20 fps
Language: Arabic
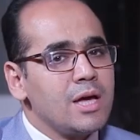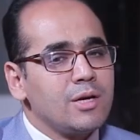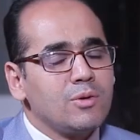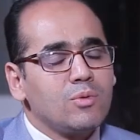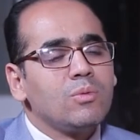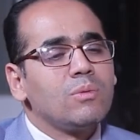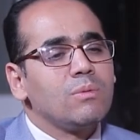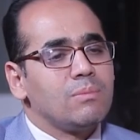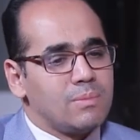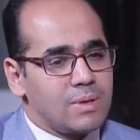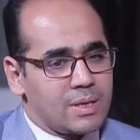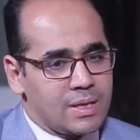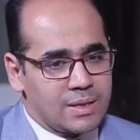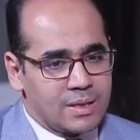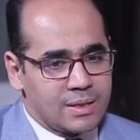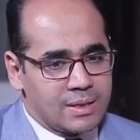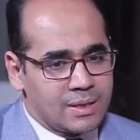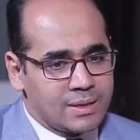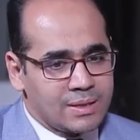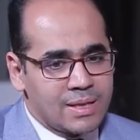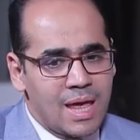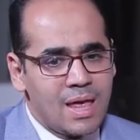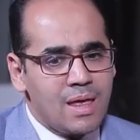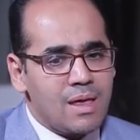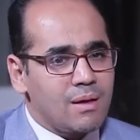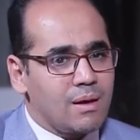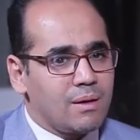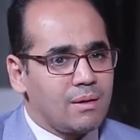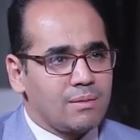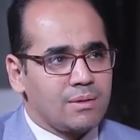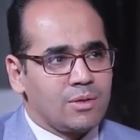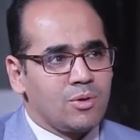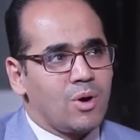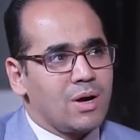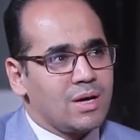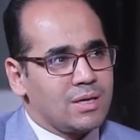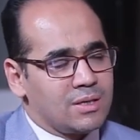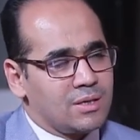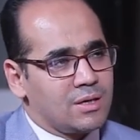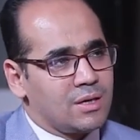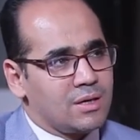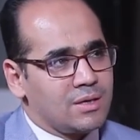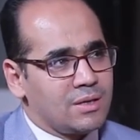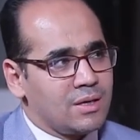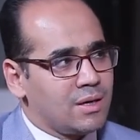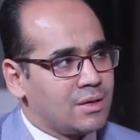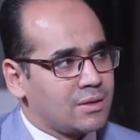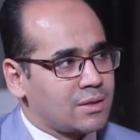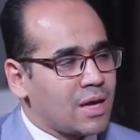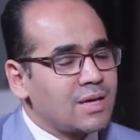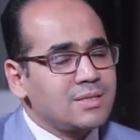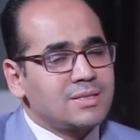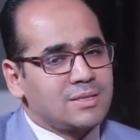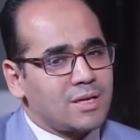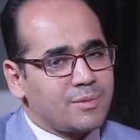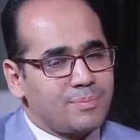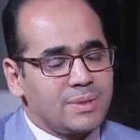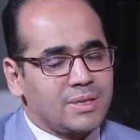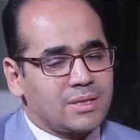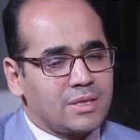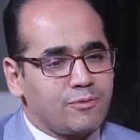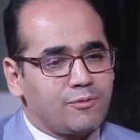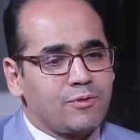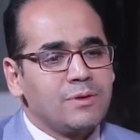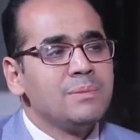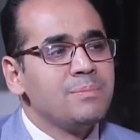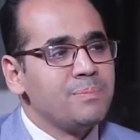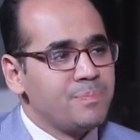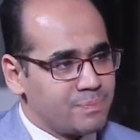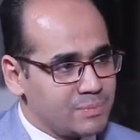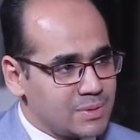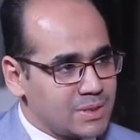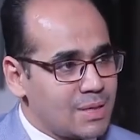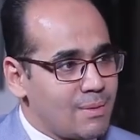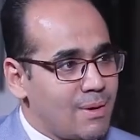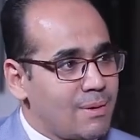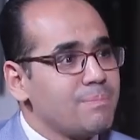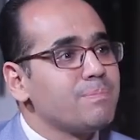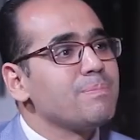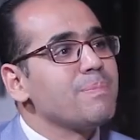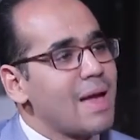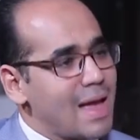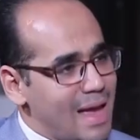انه ده يتاثر بيه الطفل بسبب